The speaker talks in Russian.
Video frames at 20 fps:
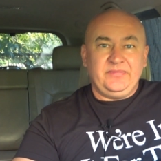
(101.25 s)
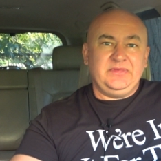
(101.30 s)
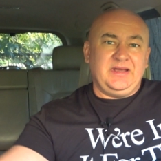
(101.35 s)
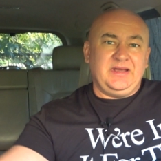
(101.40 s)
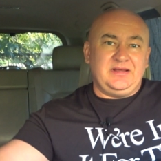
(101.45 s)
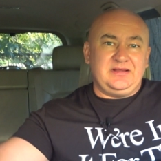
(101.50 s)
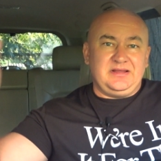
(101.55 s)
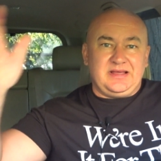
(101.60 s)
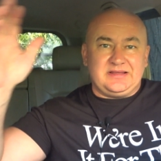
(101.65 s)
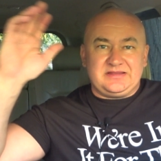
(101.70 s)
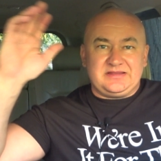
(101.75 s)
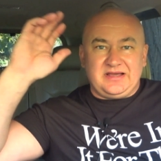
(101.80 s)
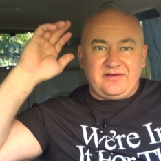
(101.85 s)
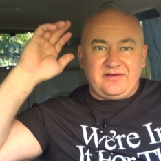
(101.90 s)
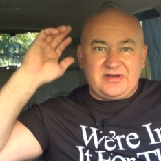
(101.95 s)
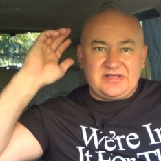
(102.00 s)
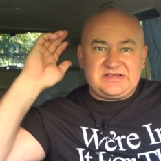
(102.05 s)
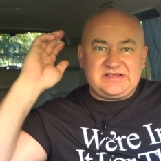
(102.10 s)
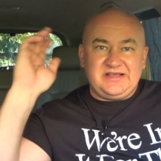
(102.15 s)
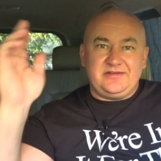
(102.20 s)
Ну ладно,
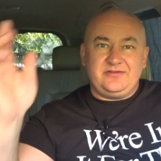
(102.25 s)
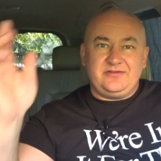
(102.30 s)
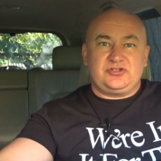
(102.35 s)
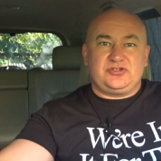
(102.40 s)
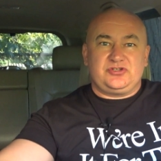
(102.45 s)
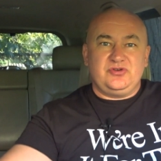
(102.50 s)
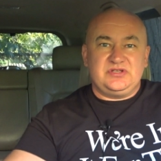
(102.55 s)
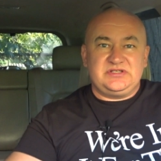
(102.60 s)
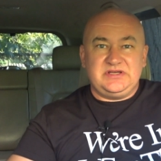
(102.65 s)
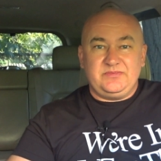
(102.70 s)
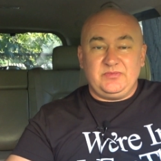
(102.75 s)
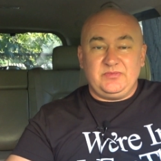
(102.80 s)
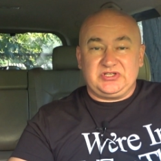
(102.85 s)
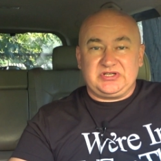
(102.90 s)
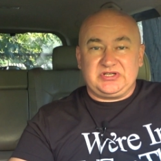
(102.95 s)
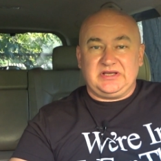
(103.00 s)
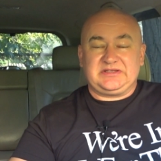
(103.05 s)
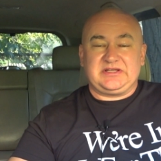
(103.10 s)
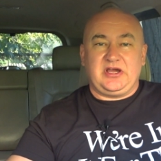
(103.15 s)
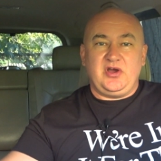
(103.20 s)
говорит, следующую зиму
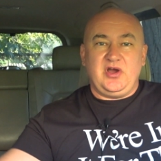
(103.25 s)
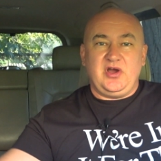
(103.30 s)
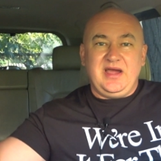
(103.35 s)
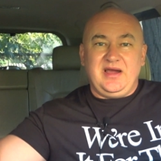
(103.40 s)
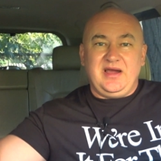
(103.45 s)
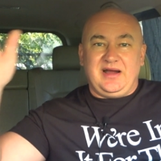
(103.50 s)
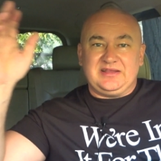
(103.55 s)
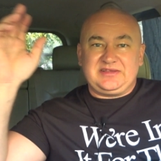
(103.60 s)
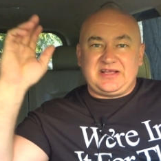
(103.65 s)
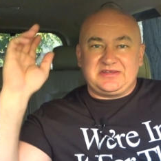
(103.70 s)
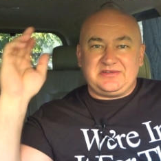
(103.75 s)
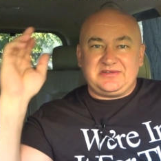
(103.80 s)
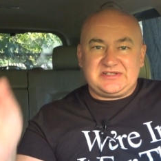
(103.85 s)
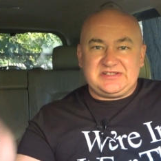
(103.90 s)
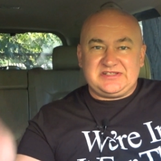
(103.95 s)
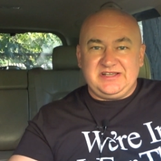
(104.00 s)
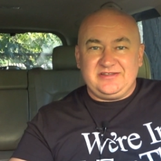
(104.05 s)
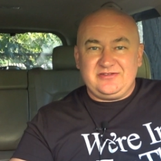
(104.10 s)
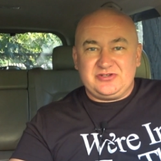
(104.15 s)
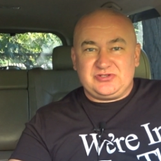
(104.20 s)
откатаю.
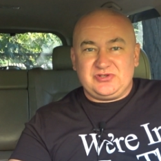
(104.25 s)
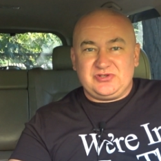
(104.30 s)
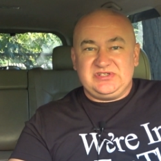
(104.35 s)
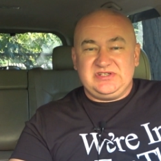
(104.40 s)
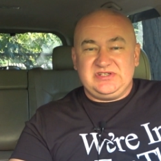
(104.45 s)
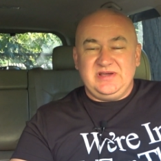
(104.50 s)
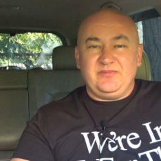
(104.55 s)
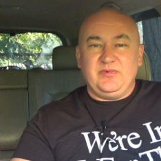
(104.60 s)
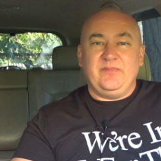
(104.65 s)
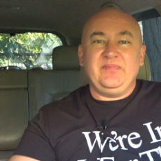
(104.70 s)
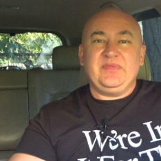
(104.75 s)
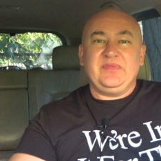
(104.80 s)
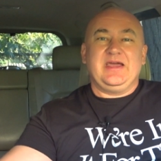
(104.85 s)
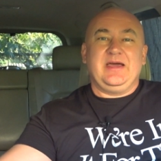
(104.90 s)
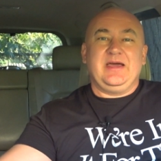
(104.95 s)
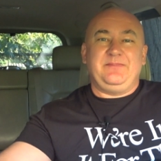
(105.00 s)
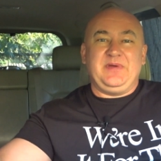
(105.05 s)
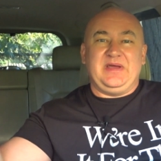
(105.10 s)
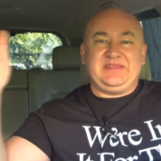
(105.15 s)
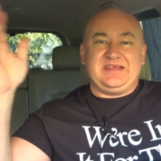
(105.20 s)
Откатал следующую зиму
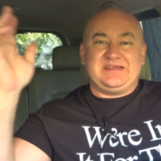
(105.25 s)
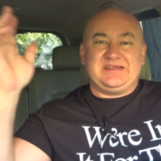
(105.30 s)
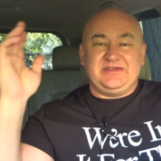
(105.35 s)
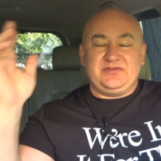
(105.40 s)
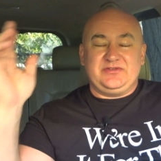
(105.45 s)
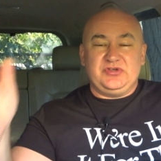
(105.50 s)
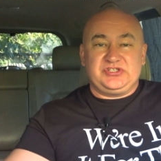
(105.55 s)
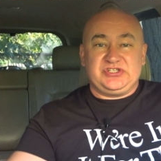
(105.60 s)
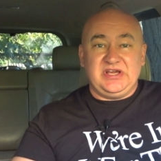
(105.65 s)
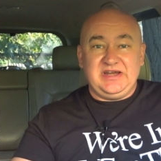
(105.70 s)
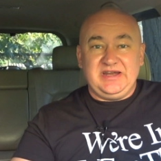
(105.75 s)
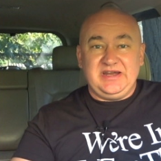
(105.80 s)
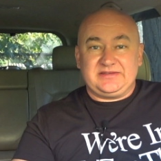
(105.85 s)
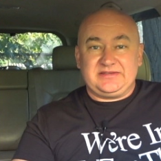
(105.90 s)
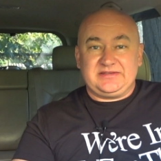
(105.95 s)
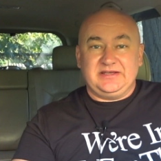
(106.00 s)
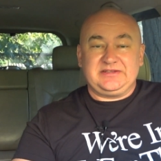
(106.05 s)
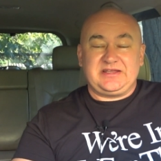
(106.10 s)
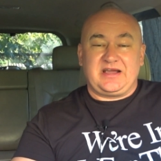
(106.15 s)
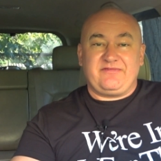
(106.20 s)
и опять на следующее
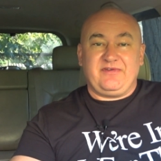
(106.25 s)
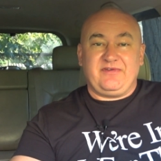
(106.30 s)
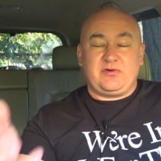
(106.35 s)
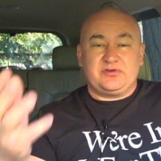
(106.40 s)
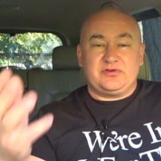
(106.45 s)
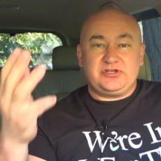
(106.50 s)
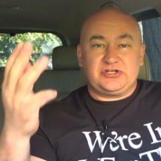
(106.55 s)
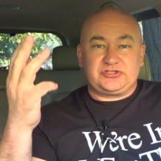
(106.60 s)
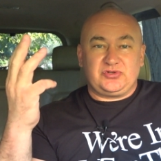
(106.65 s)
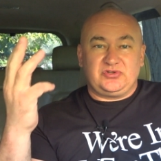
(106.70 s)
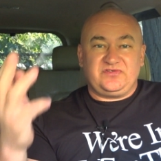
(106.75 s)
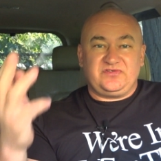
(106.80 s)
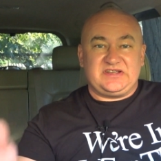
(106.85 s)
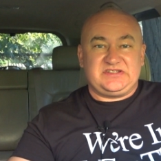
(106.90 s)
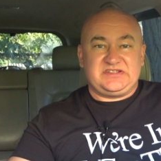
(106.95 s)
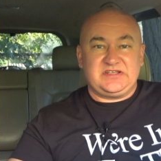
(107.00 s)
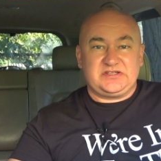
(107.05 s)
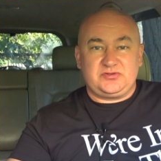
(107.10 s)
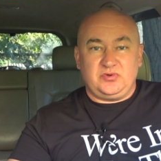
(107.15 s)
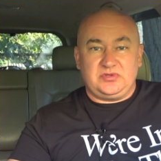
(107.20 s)
лето, и так выходит, что
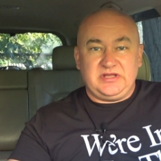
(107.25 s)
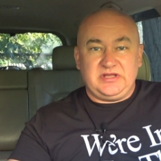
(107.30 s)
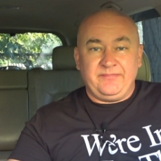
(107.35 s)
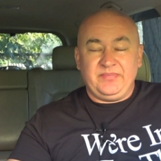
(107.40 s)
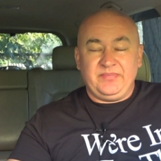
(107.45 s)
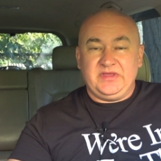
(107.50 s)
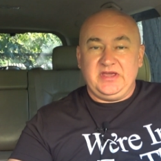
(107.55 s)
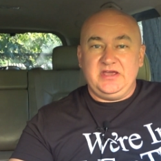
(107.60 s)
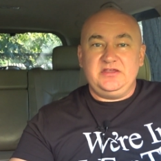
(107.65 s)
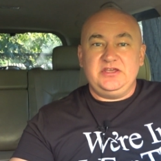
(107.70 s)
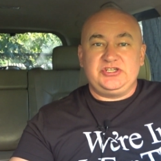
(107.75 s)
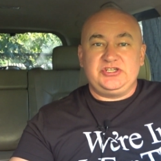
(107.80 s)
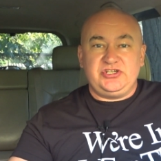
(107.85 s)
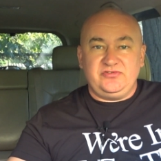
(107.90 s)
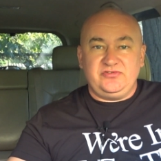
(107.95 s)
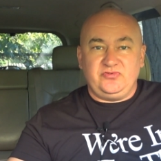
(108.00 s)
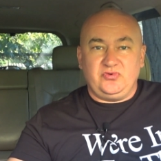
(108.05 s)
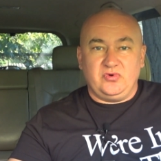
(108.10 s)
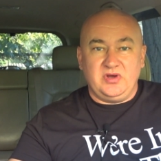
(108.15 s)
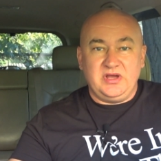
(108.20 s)
два сезона. И
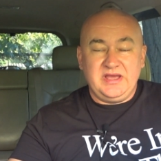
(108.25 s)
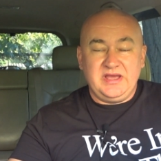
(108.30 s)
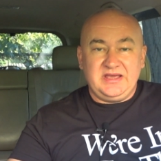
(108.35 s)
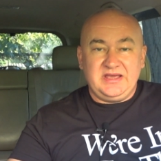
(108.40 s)
ничего.